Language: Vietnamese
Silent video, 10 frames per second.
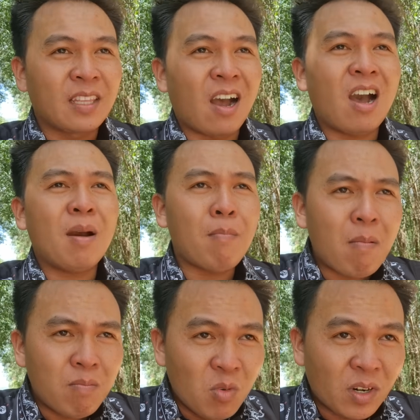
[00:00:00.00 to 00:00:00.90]
Đó,
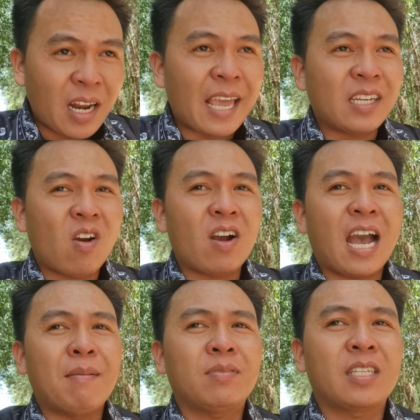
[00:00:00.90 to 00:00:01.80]
mong muốn anh Khò
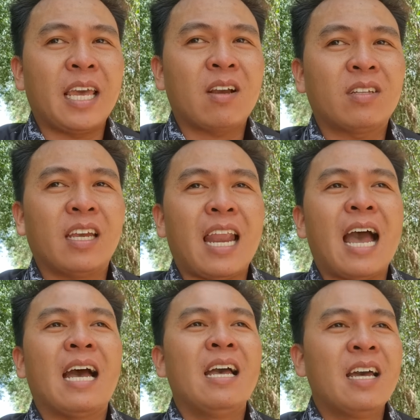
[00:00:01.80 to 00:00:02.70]
Cám sẽ có thể
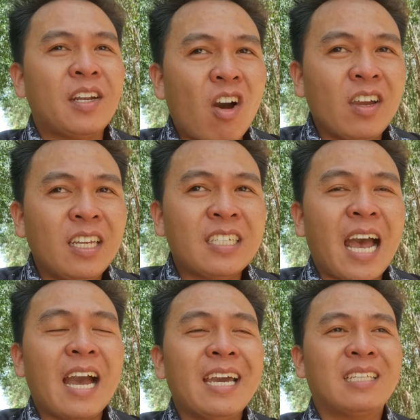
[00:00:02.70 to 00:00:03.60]
là nói
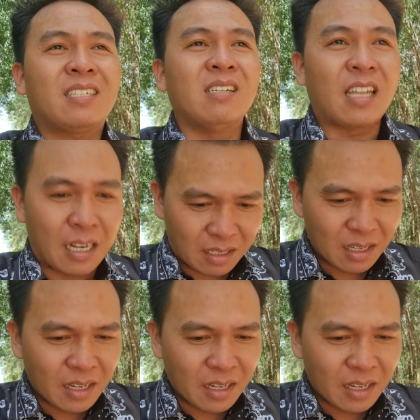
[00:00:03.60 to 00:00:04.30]
ra hết sự thật,